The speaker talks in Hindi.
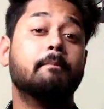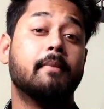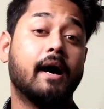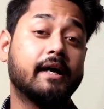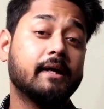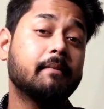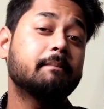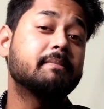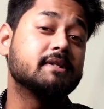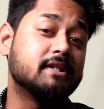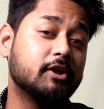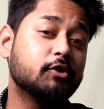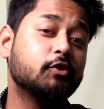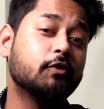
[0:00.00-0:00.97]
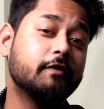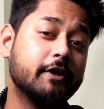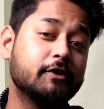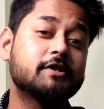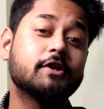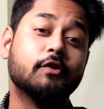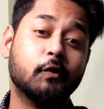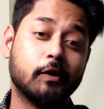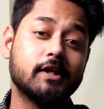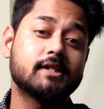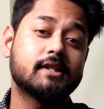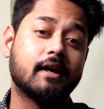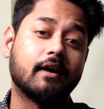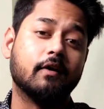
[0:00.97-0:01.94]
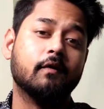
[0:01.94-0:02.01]
बाकी मैं पिछले दो वीडियो से नोटिस
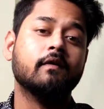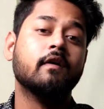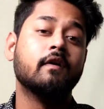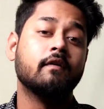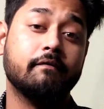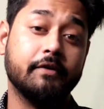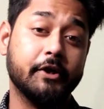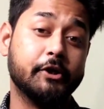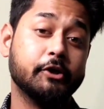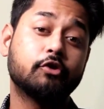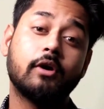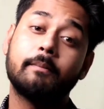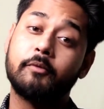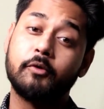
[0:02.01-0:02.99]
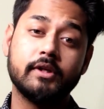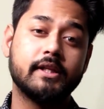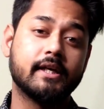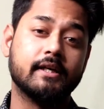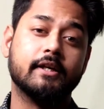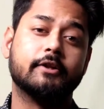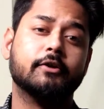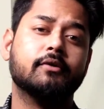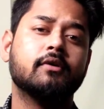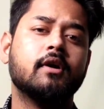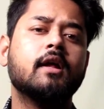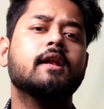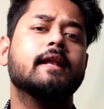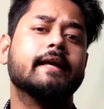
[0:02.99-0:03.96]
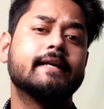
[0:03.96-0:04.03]
कर रहा हूँ वीडियो तो आप पूरी देख लेते हो
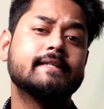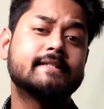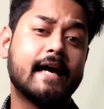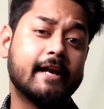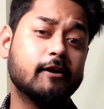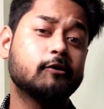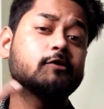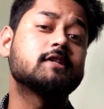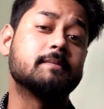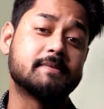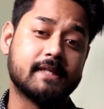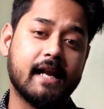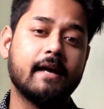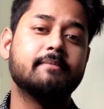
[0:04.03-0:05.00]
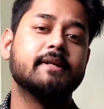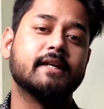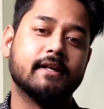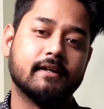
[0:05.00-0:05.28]
लेकिन चैनल को सब्सक्राइब नहीं